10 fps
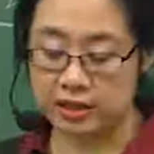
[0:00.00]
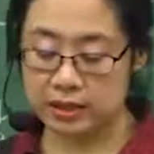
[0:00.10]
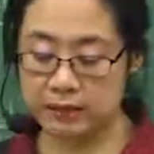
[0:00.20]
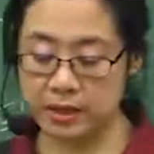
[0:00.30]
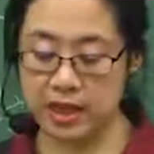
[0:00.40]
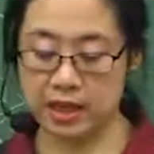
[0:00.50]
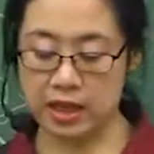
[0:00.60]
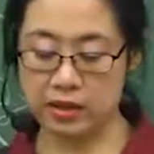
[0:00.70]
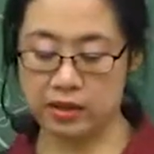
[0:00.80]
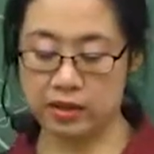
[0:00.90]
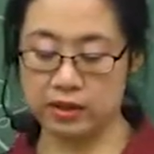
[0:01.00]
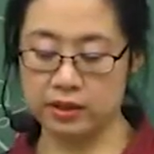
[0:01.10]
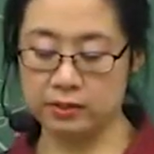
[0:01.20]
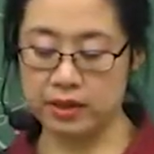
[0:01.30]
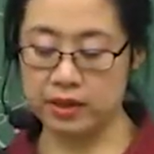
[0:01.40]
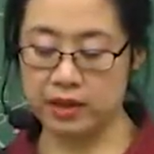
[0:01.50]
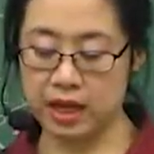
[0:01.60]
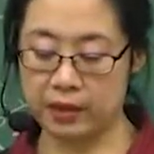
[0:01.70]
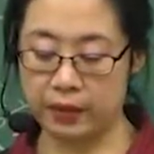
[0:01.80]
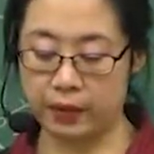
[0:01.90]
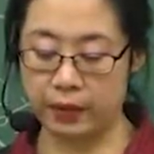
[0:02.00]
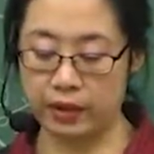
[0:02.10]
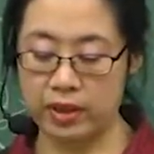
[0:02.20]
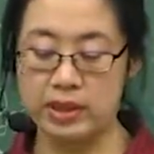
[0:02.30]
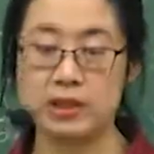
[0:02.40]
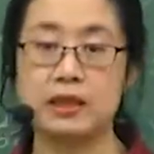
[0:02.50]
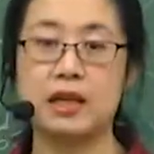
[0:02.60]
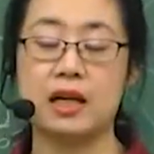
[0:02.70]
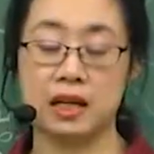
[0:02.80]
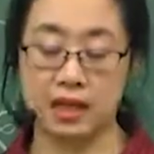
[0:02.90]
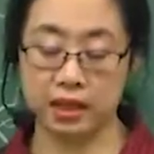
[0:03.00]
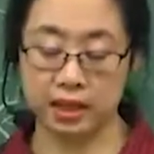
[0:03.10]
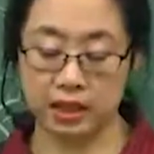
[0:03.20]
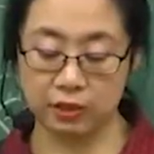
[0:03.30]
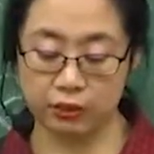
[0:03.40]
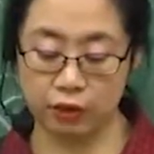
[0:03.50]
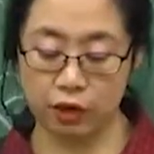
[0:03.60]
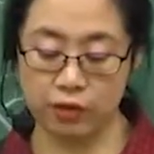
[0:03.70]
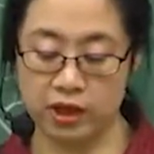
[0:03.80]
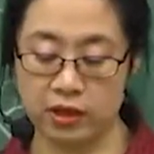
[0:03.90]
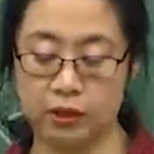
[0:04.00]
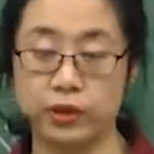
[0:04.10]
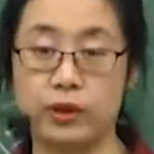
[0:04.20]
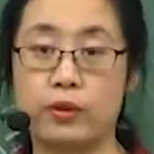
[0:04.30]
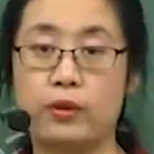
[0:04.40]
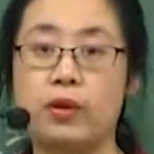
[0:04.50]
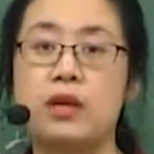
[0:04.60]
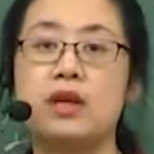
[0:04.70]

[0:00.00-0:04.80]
심각한 걸 의미를 하고 심각하게 두려움을 갖고 있고